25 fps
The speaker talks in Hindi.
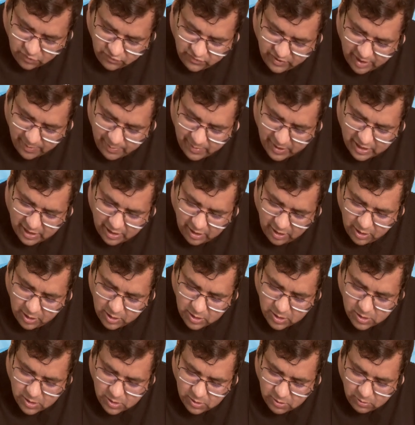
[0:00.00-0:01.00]
ऑफ कैपिटल
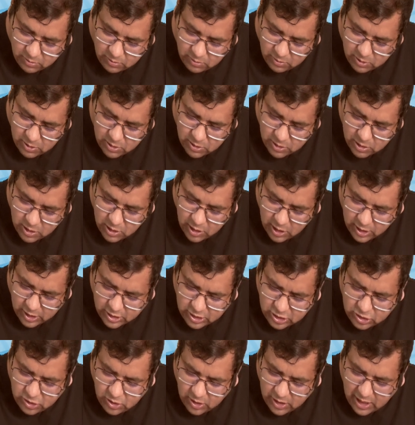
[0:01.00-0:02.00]

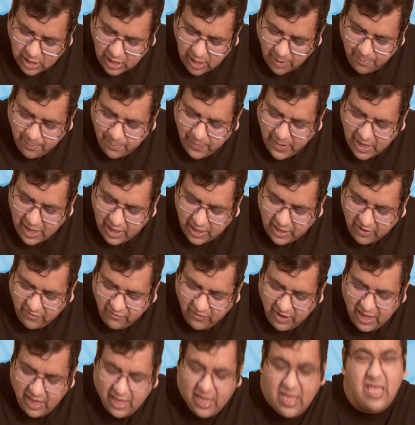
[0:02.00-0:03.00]
जो ये
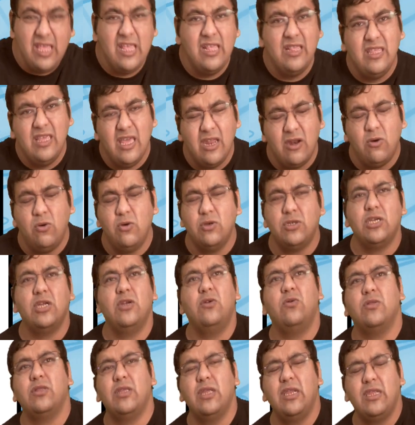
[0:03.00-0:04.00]
कंपेरेटिवली इजियर
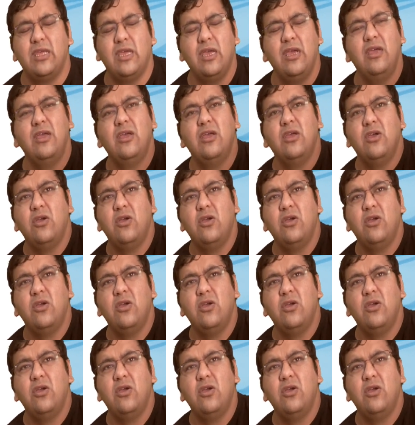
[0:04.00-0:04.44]
क्वेश्चन होते हैं इनके